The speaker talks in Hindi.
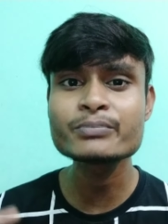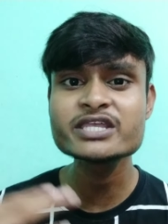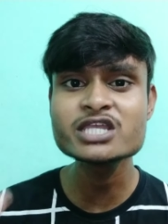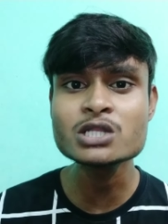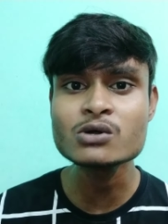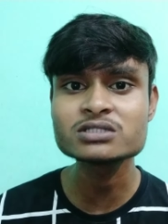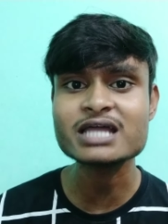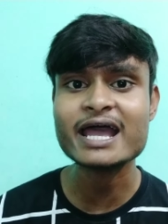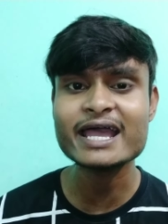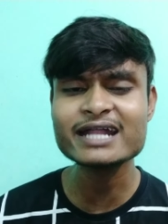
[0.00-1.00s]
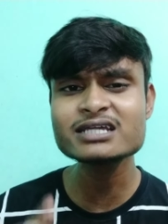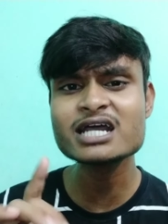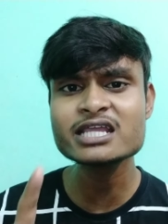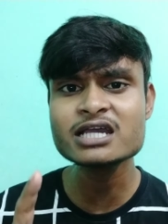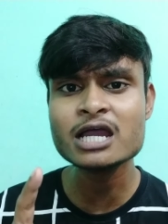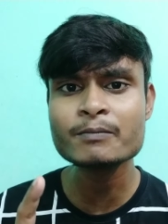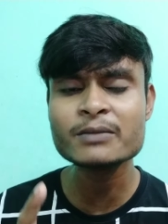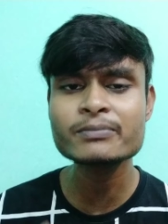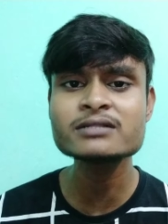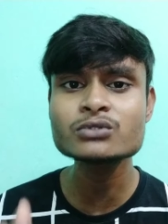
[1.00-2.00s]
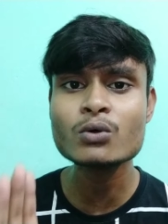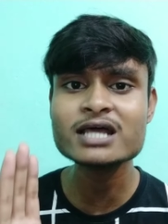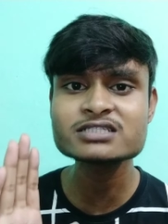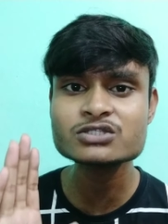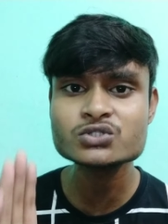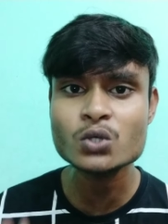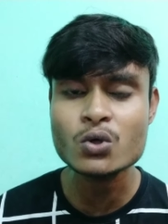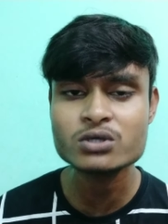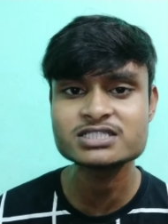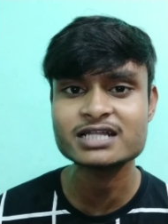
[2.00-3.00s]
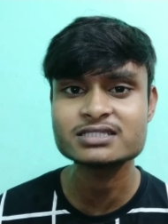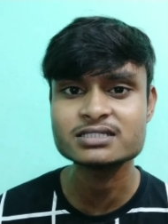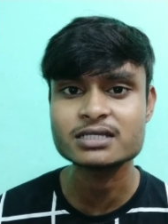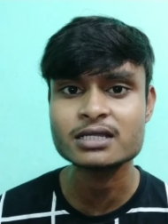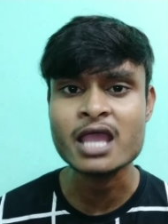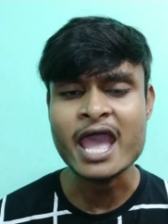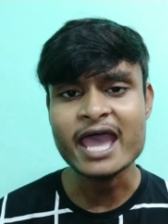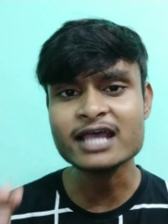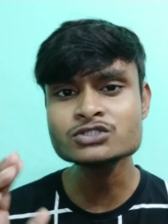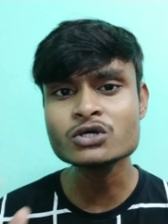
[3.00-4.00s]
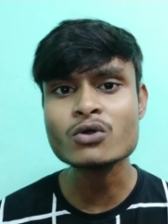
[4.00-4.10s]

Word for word: फील होता है एंड कहीं कर पर फिल्म थोड़ा सा स्लो हो जाती है एंड जो